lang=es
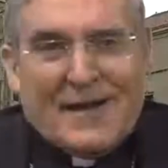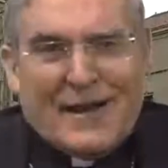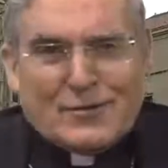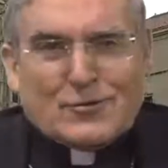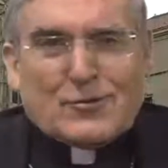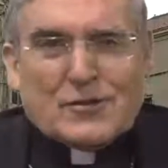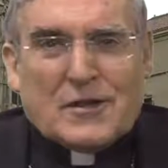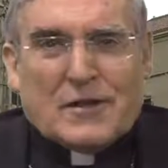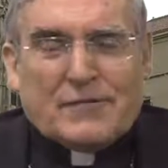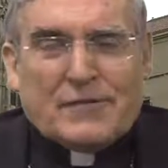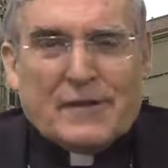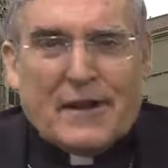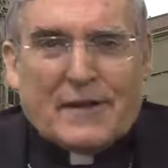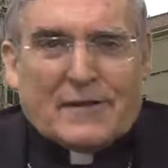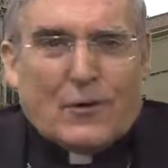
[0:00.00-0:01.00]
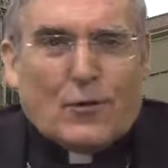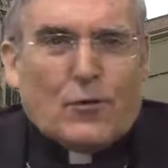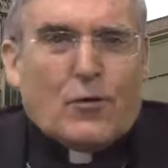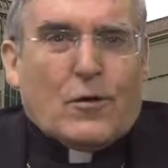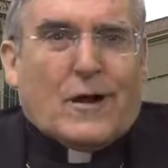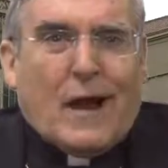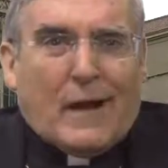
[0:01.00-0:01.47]
A esto se refería el
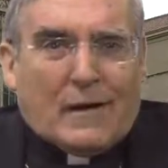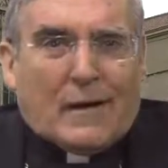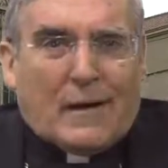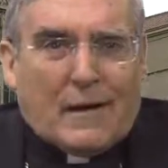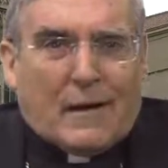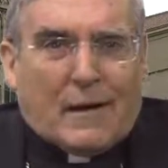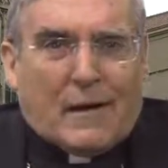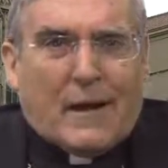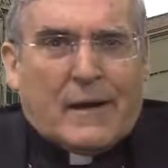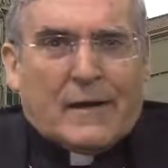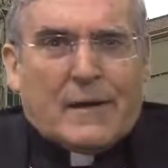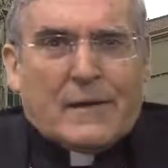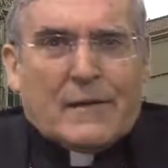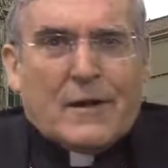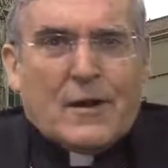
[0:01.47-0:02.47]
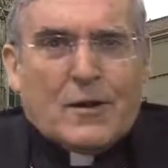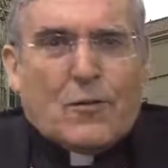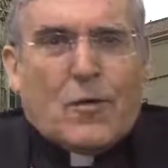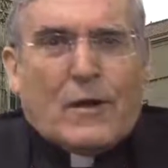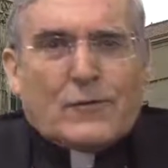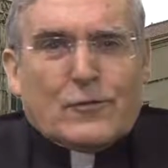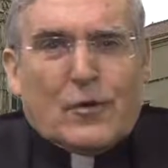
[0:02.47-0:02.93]
teólogo Karl Rahner
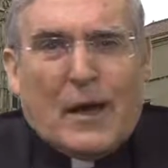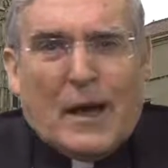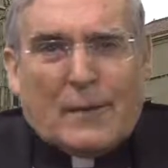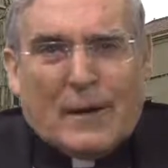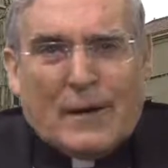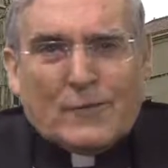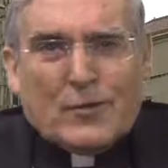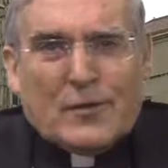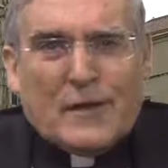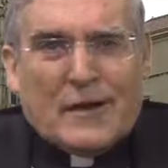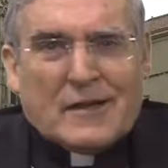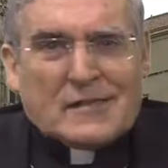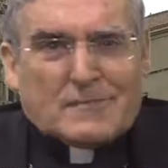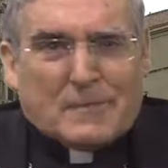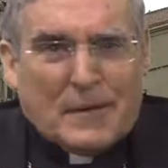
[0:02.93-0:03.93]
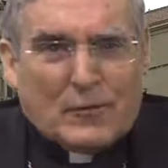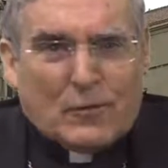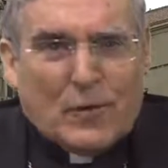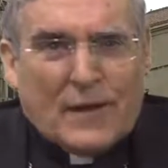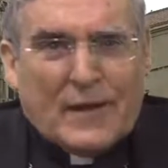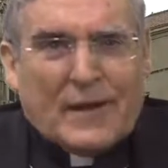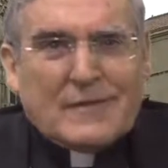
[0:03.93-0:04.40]
cuando, hablando de la
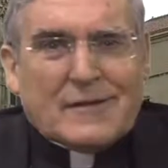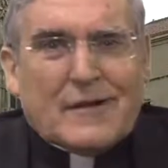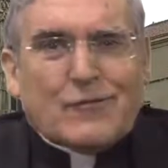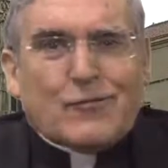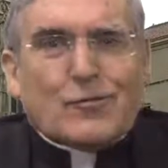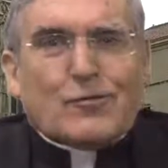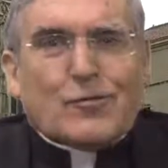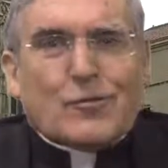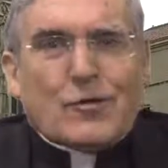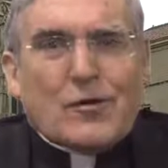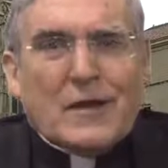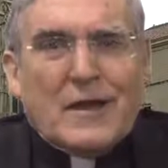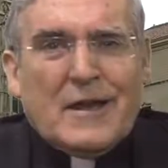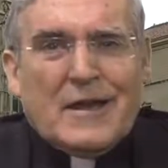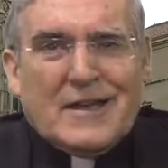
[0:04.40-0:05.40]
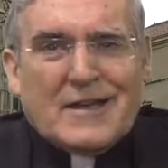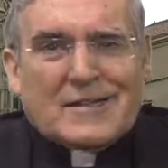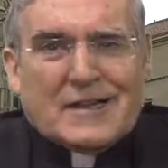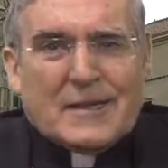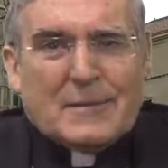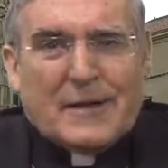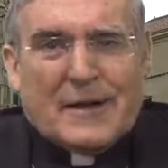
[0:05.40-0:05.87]
espiritualidad del futuro,
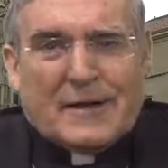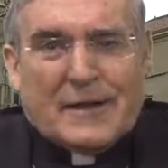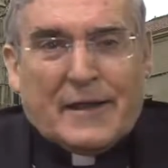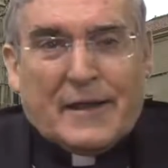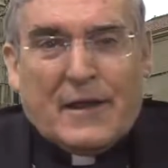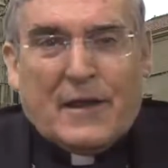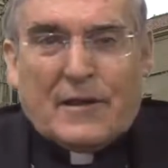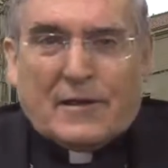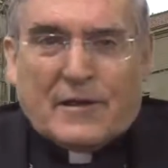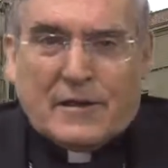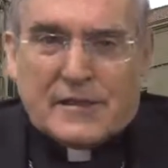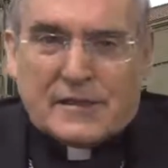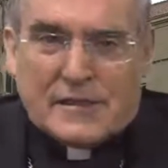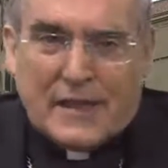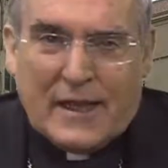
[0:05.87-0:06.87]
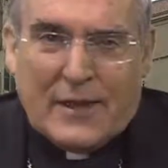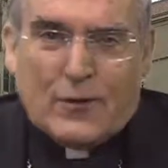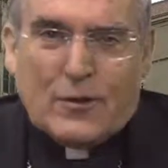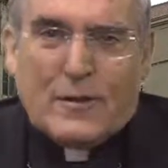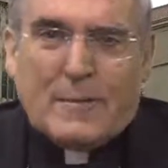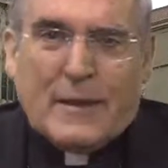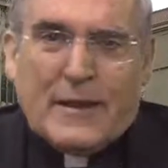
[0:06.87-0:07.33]
escribía que el
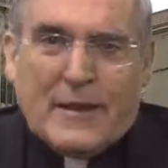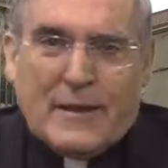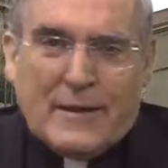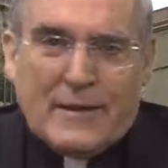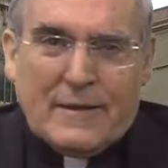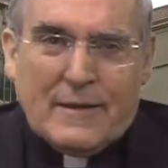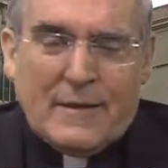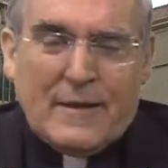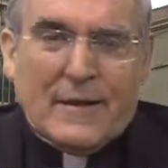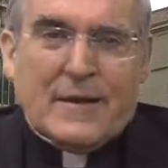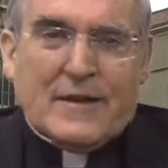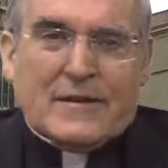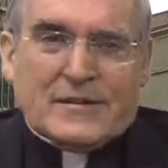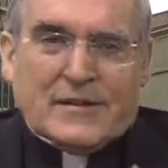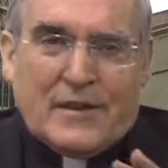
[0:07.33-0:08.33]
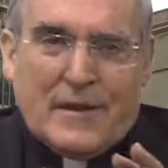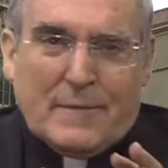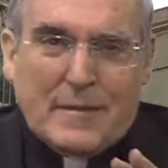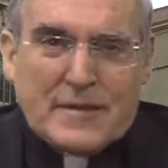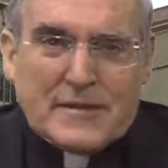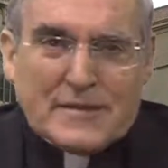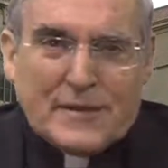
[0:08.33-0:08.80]
cristiano de mañana será
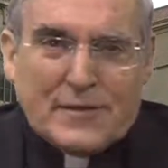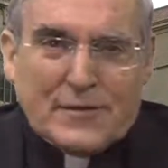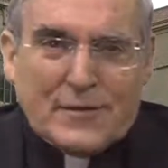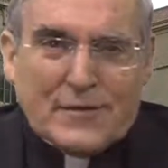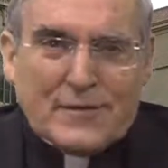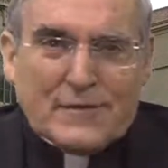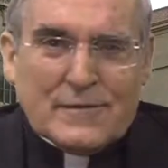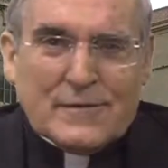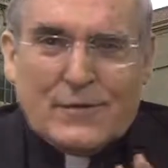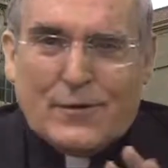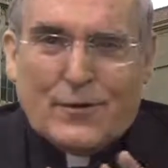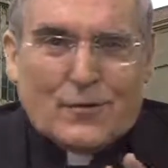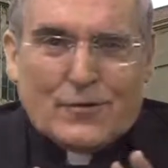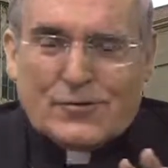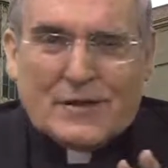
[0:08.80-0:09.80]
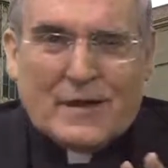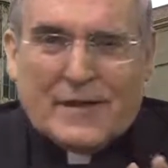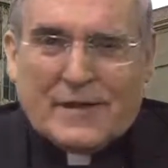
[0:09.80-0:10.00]
místico o no será